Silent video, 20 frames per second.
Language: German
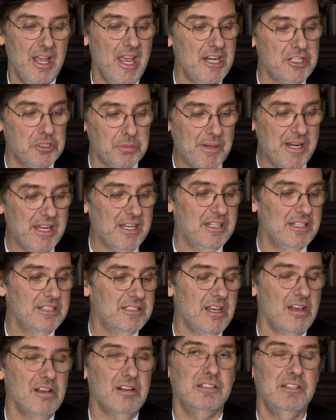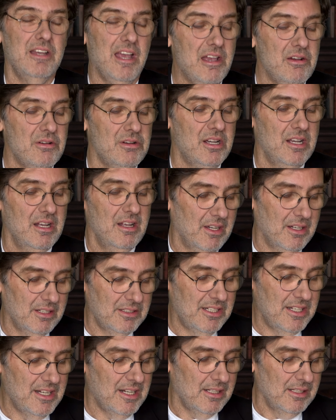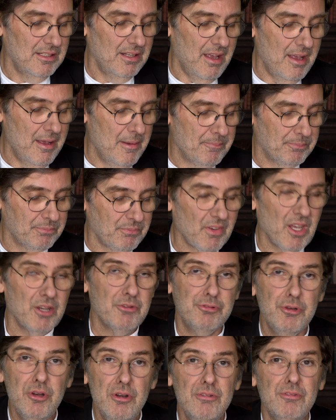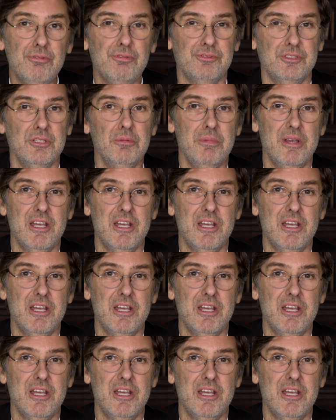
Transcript: Entsprechend sagt ja auch Artikel ähm, 5 zum